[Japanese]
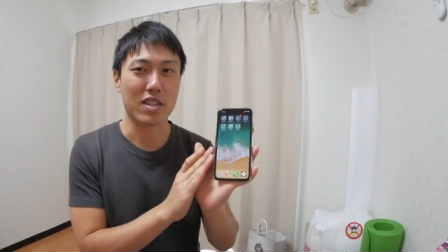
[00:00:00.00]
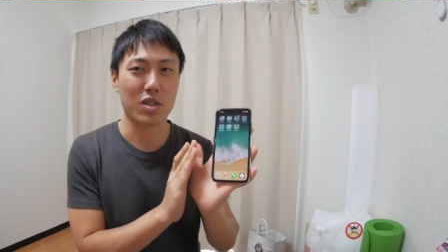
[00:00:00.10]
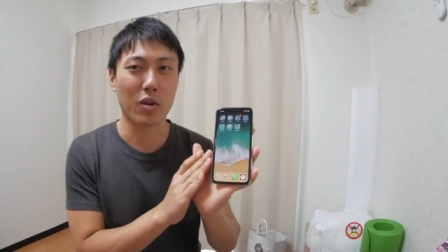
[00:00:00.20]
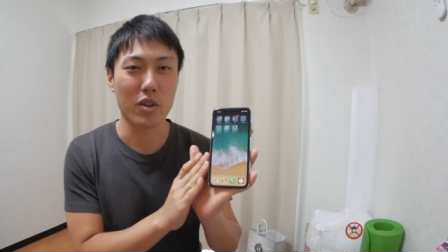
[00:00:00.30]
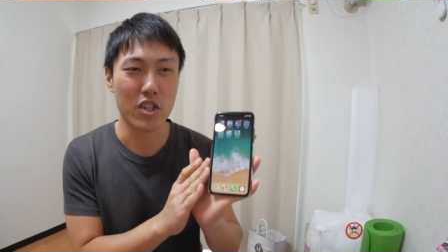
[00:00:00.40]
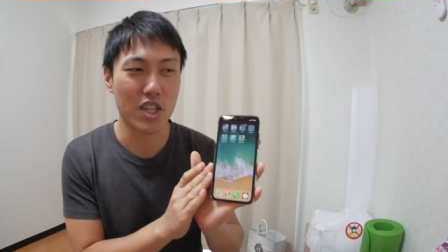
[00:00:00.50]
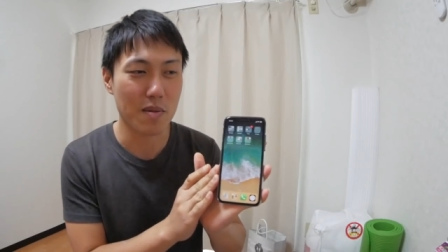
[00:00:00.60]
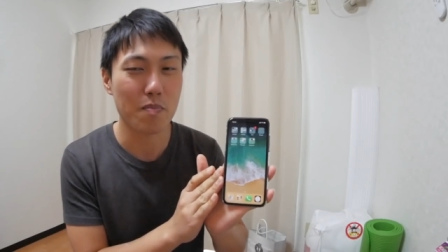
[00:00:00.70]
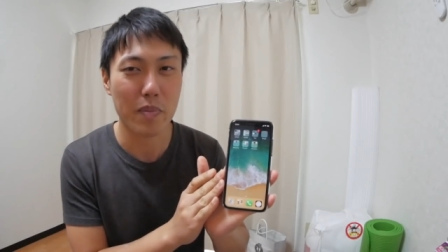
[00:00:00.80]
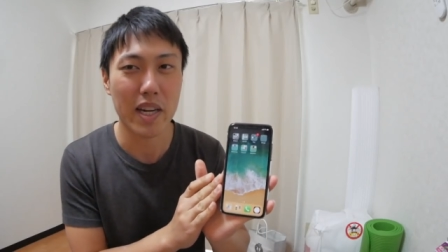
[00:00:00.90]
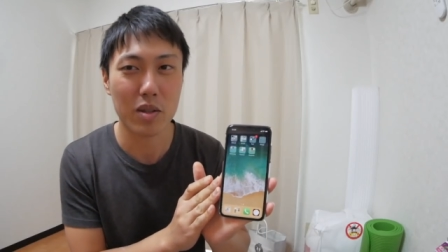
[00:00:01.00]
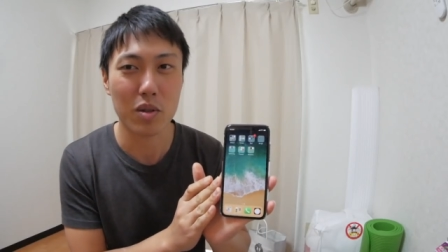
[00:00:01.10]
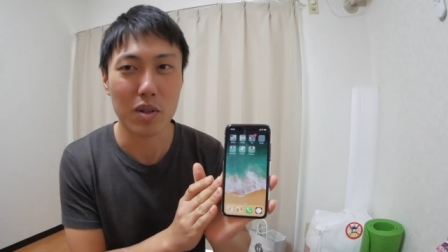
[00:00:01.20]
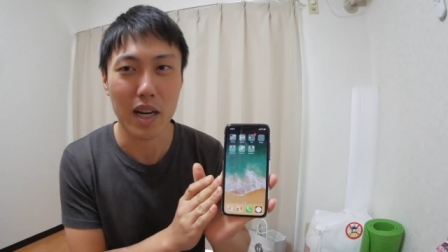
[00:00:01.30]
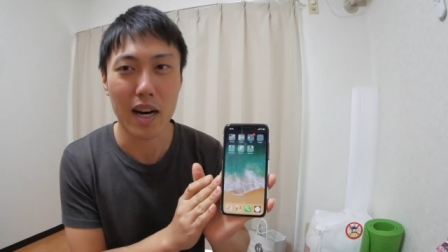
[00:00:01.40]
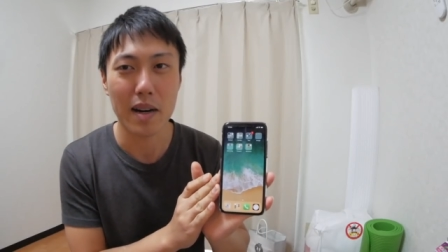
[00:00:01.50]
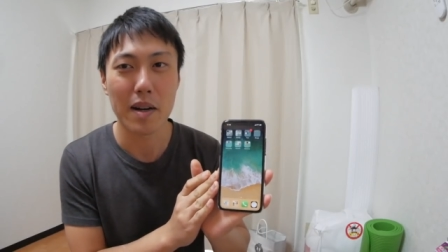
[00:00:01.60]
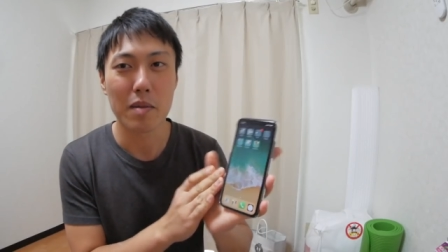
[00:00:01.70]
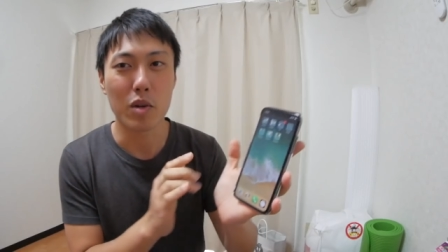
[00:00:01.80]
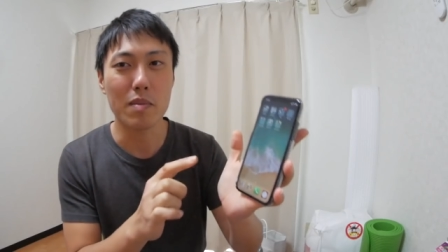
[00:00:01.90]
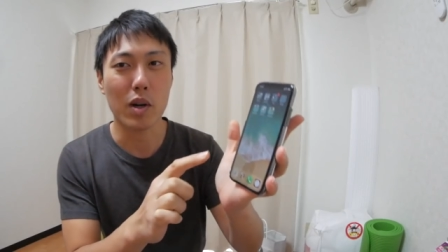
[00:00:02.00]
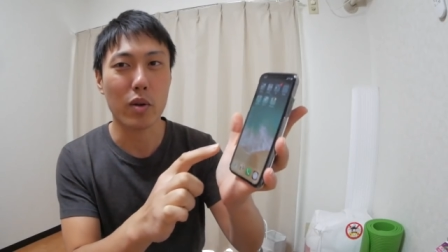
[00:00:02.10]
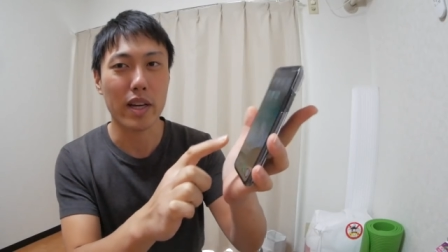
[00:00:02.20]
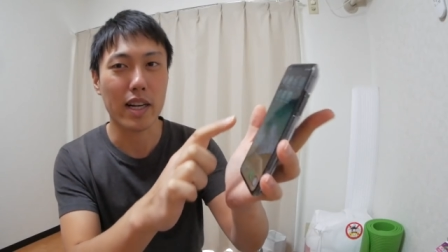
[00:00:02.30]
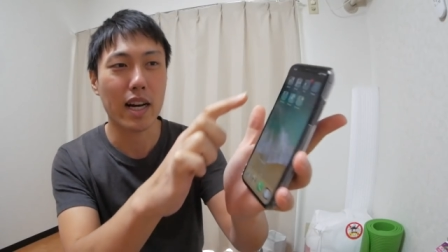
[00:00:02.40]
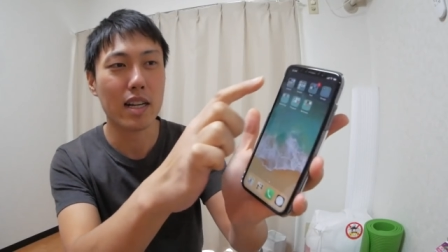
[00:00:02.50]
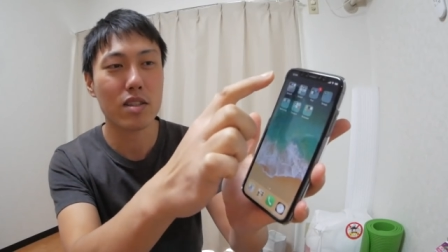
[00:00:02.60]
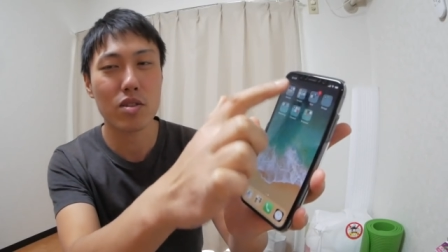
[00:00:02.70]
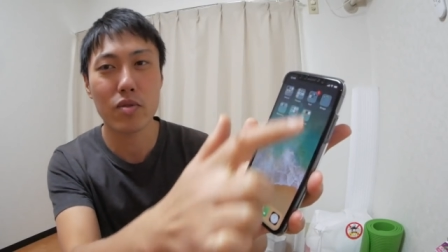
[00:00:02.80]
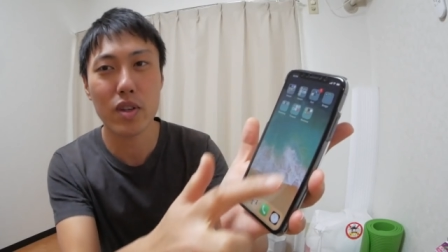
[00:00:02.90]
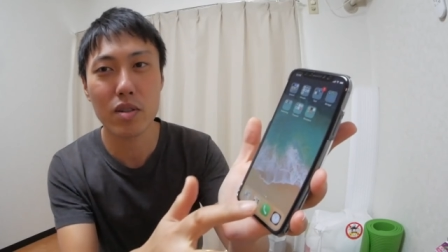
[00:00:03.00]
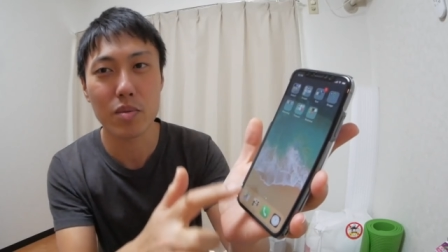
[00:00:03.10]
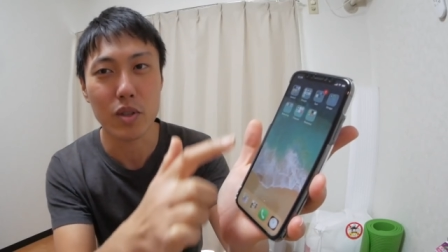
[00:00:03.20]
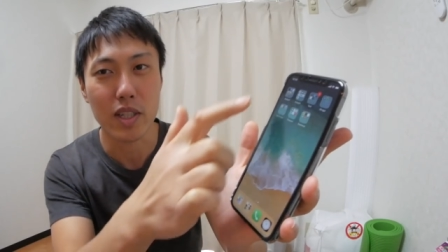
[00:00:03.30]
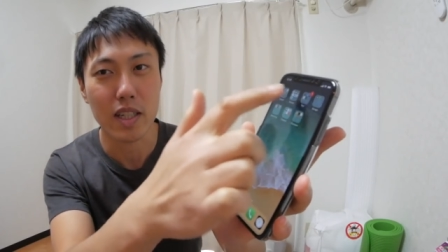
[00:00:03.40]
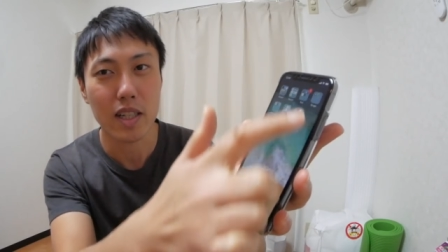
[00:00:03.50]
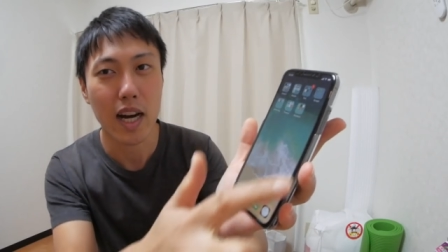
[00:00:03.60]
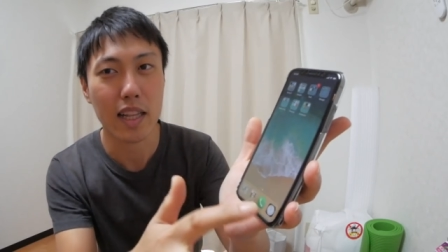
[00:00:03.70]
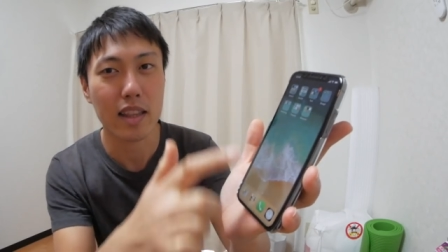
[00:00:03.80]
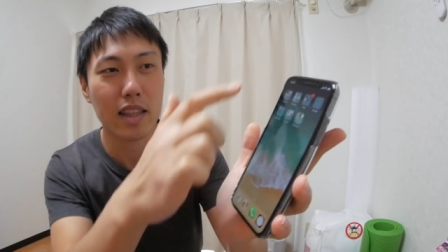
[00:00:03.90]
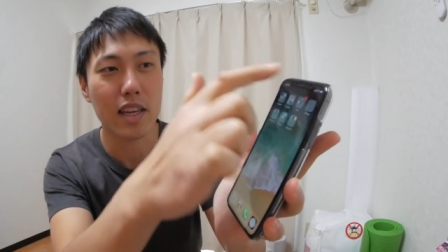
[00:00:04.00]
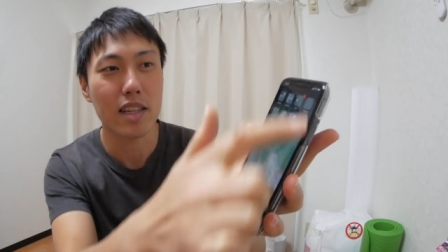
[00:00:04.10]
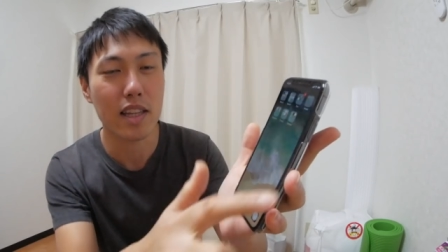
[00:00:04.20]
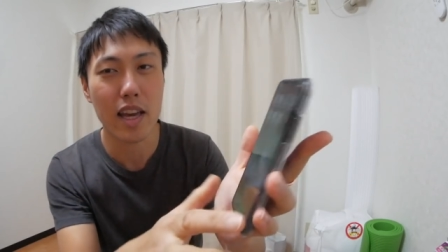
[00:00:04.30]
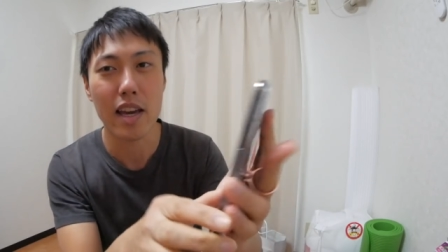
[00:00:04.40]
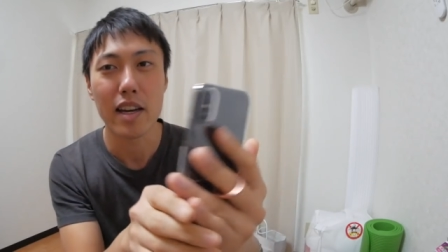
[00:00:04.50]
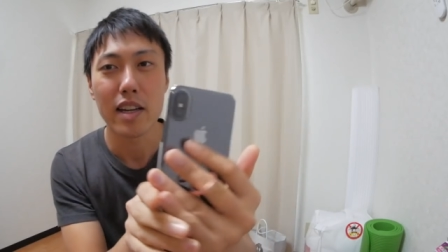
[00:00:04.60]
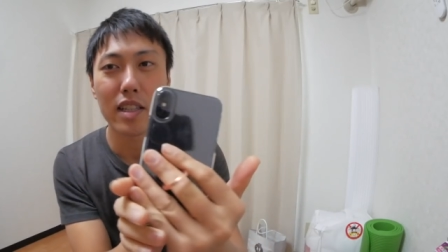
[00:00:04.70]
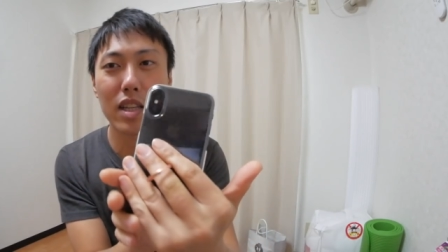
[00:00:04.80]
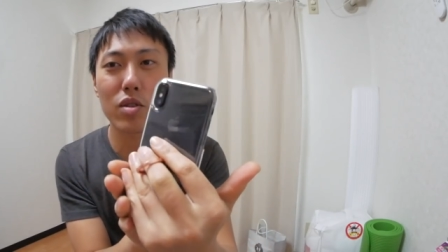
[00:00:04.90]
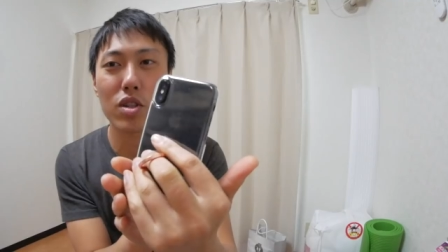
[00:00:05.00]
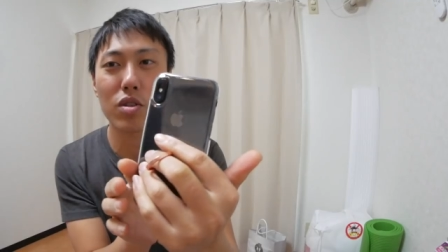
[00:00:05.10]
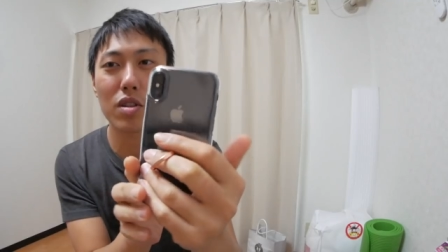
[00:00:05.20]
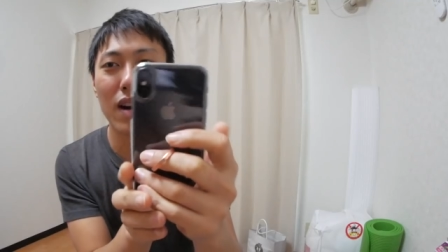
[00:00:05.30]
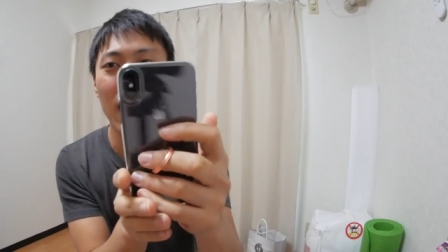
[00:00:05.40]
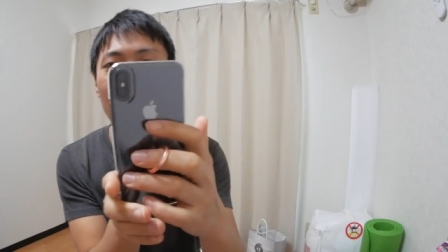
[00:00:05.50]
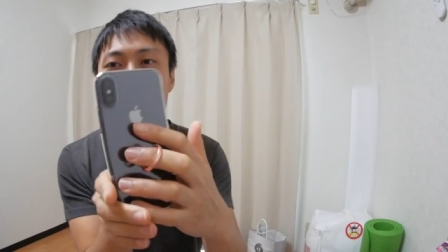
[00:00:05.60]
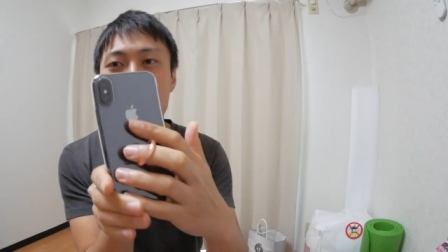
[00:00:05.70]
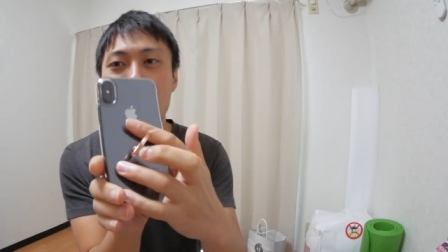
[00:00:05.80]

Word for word: すごい心配というか、もう今これガラスフィルム貼っていて、で、後ろには、